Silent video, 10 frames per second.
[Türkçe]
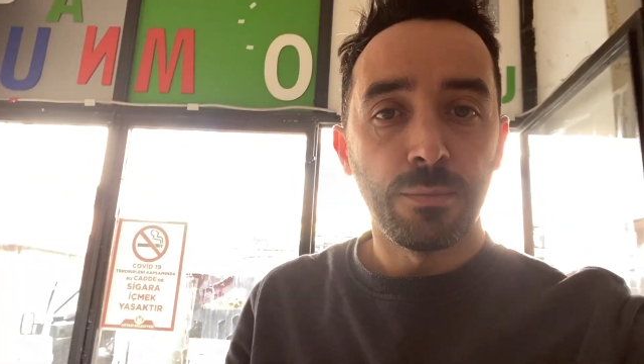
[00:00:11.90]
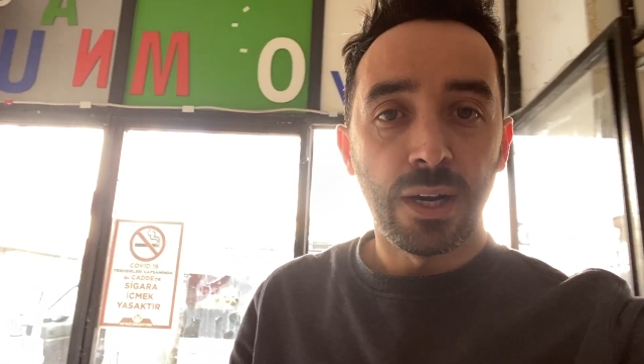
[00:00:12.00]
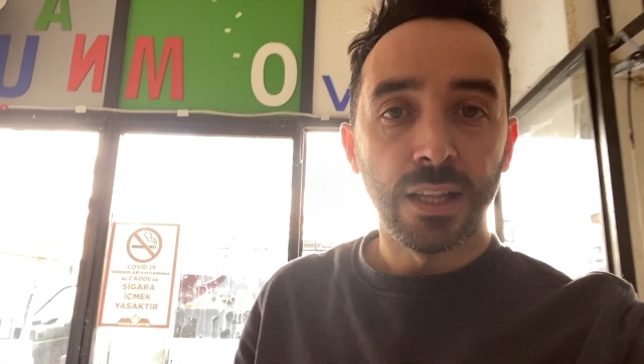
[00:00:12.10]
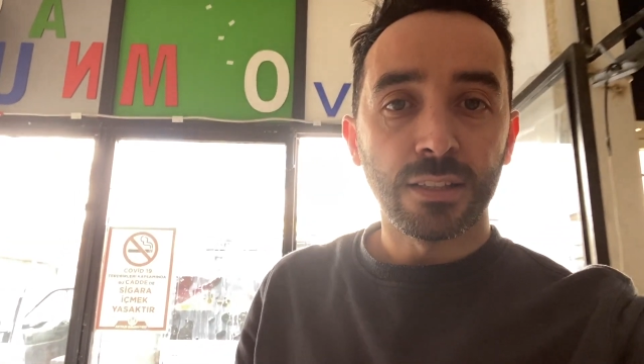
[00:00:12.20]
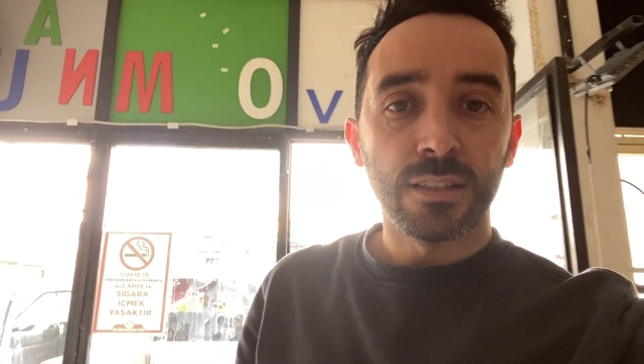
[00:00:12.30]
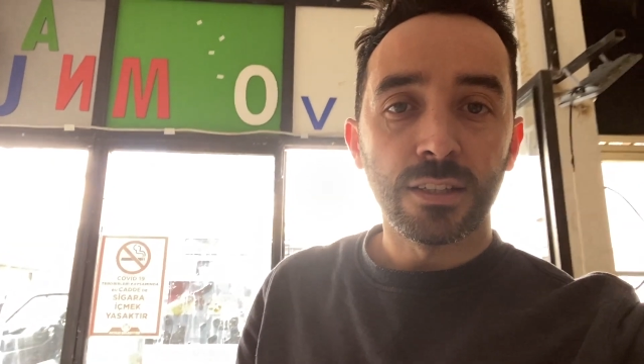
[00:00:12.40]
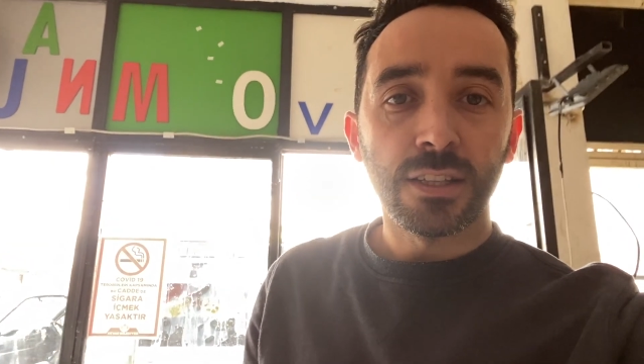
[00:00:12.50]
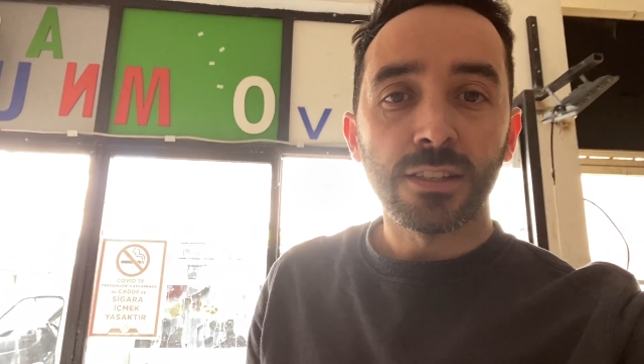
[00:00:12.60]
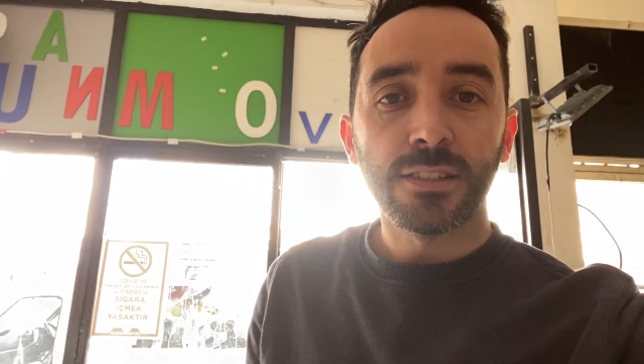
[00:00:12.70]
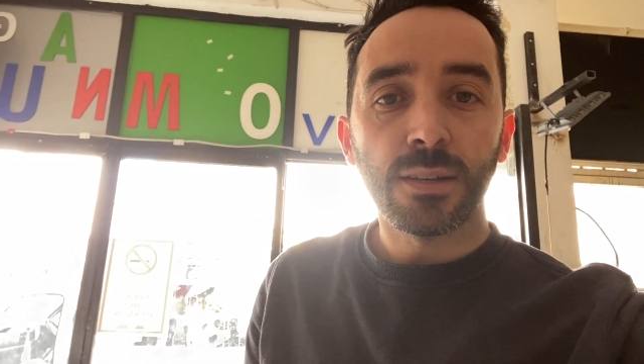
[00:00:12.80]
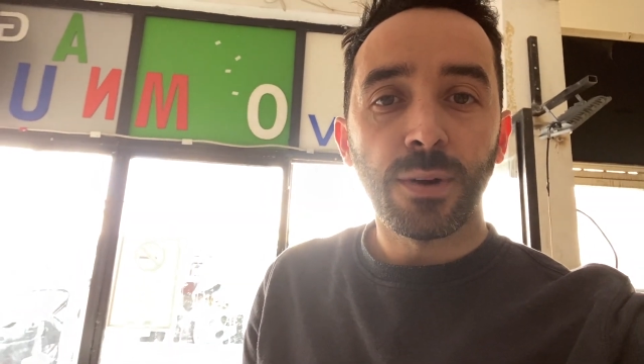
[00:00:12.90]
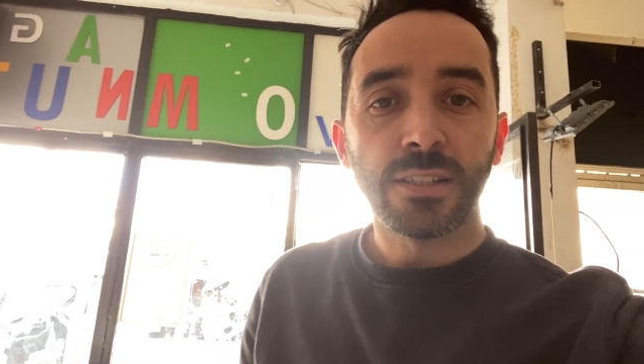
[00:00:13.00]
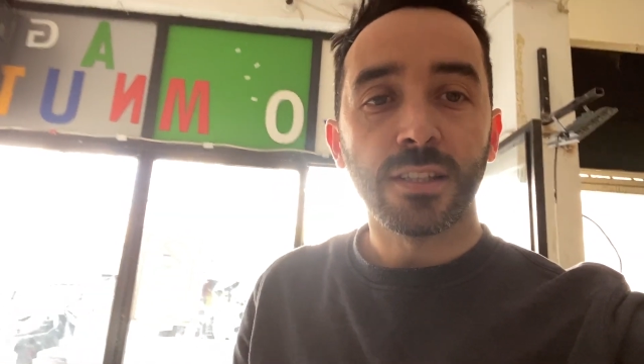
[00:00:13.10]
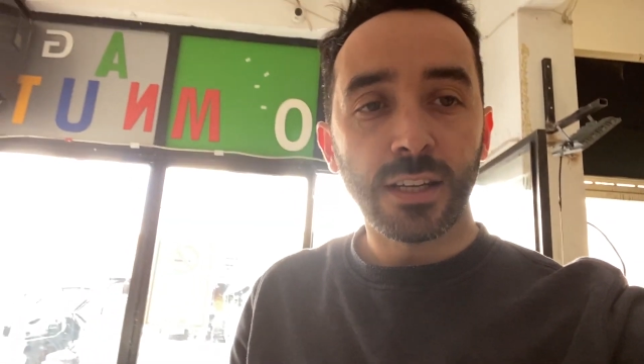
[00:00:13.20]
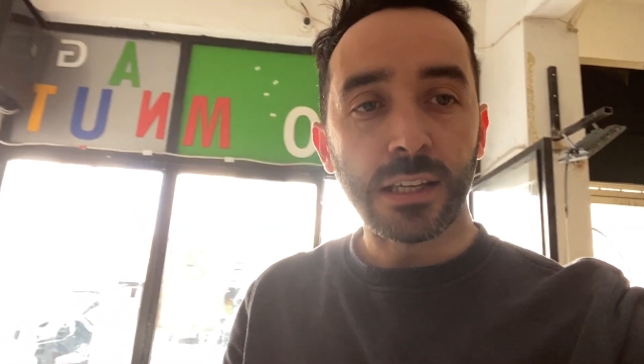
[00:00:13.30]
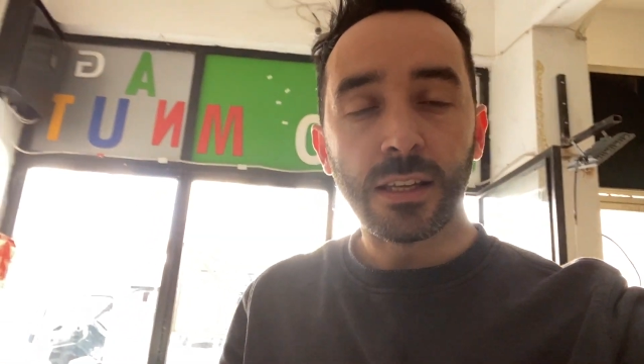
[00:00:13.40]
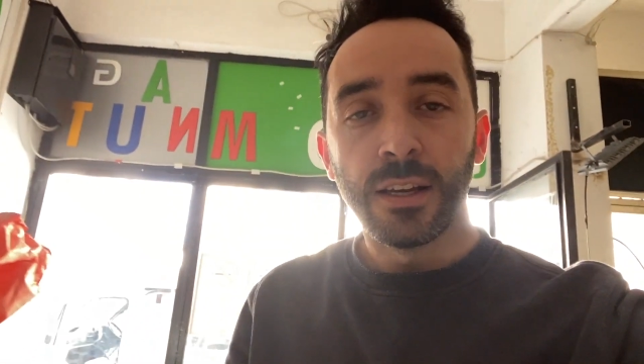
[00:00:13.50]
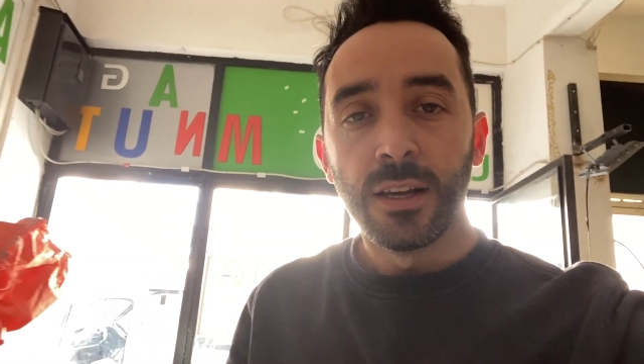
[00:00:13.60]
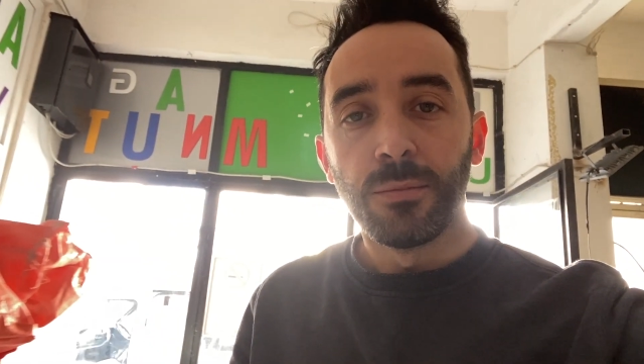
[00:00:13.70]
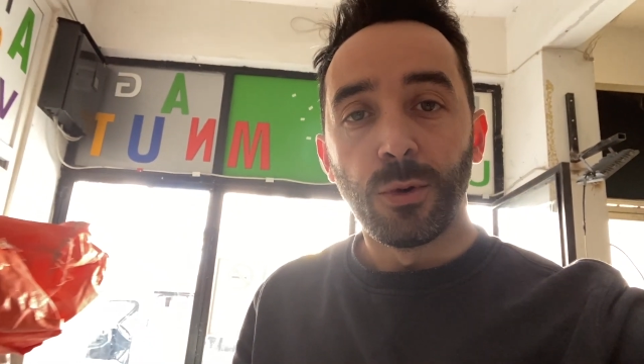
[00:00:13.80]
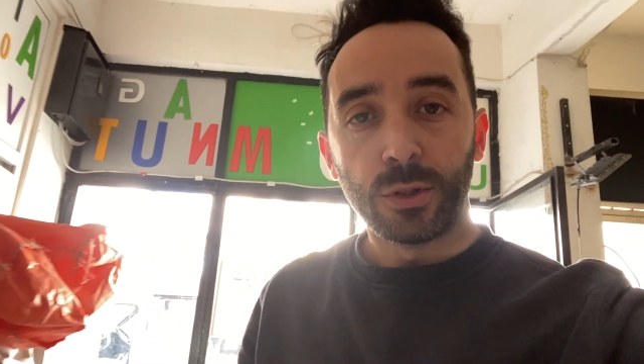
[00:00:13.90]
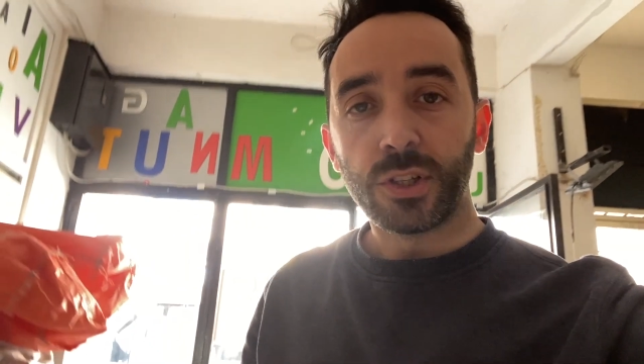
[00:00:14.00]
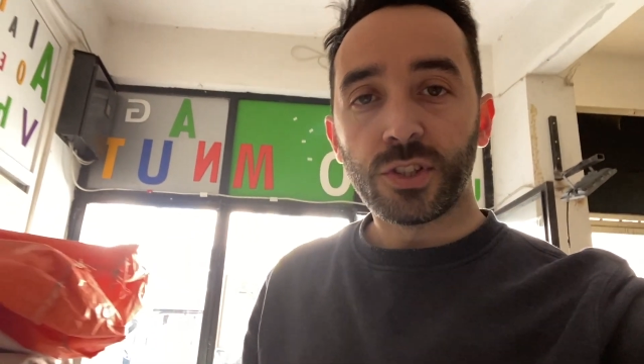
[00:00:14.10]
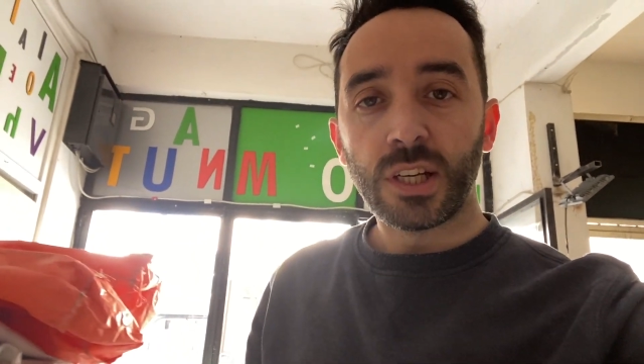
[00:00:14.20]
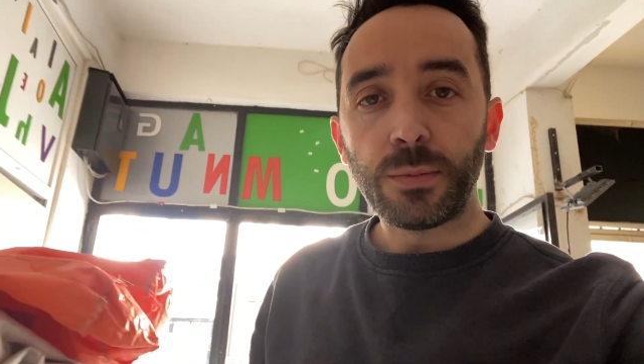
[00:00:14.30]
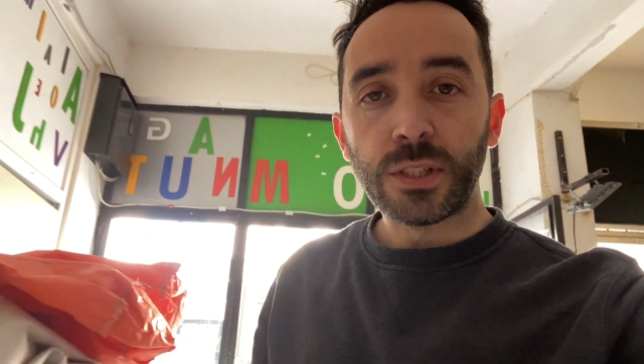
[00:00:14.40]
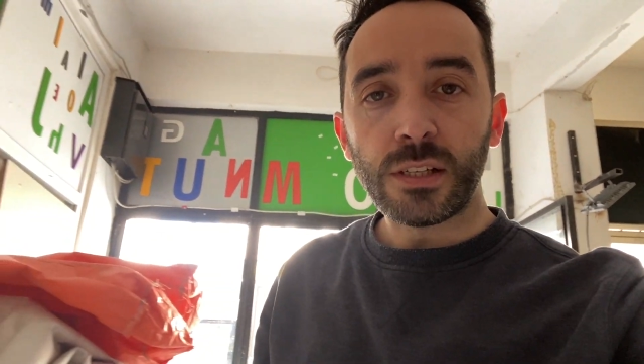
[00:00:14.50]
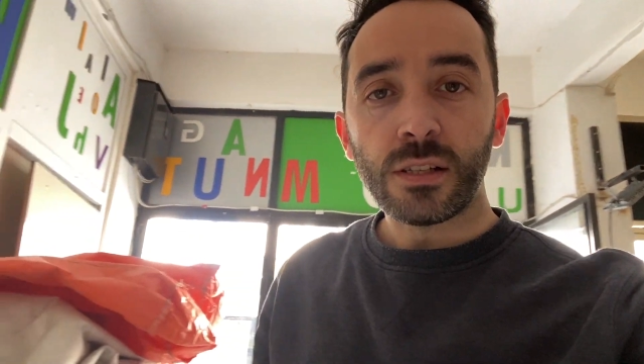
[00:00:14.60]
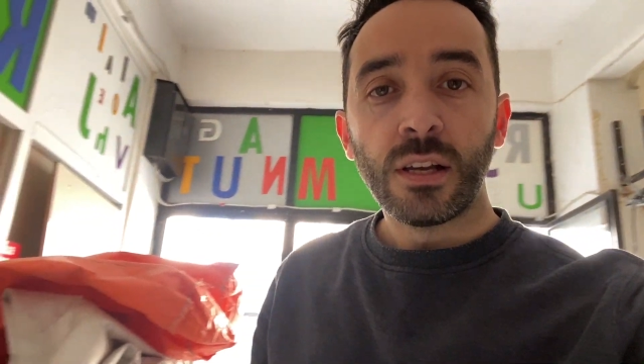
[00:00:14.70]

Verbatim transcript: Bağlantılarından size bahsederek montajını yapacağız.